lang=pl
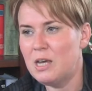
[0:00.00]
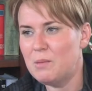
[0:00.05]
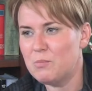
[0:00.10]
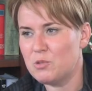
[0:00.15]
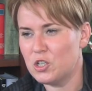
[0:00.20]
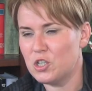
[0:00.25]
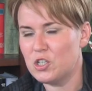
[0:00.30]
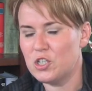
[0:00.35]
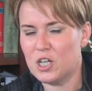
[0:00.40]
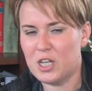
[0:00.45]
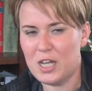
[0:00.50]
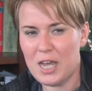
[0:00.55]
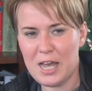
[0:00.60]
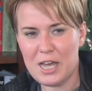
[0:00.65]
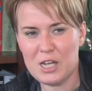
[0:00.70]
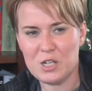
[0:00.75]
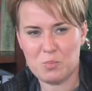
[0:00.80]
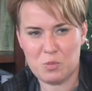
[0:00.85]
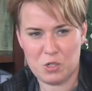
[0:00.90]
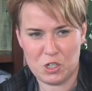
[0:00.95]
przyjdzie
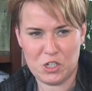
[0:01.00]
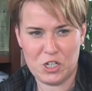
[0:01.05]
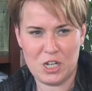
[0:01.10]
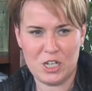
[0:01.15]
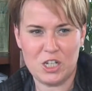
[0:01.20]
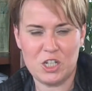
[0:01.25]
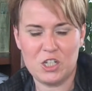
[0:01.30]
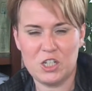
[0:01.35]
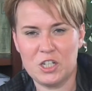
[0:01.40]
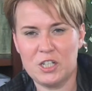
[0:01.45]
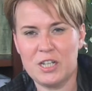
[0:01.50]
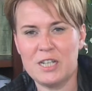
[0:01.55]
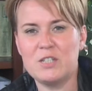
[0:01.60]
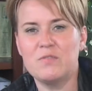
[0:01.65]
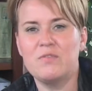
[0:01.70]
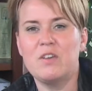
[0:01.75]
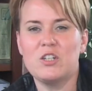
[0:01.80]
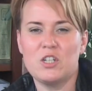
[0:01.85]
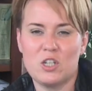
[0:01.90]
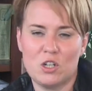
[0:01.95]
jeż, przyjdzie jakieś inne
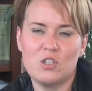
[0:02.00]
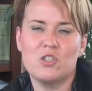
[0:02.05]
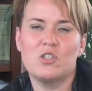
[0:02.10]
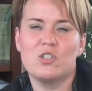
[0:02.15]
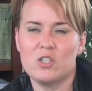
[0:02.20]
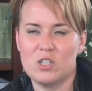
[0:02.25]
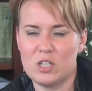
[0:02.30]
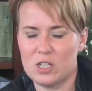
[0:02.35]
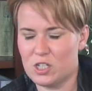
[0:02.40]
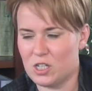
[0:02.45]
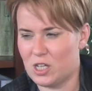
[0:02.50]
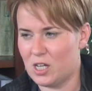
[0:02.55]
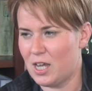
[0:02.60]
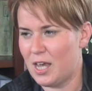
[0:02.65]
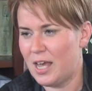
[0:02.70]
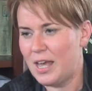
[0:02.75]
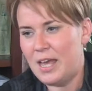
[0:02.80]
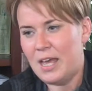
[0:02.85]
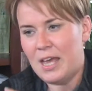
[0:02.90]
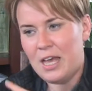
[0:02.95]
zwierzę, no coś się dzieje.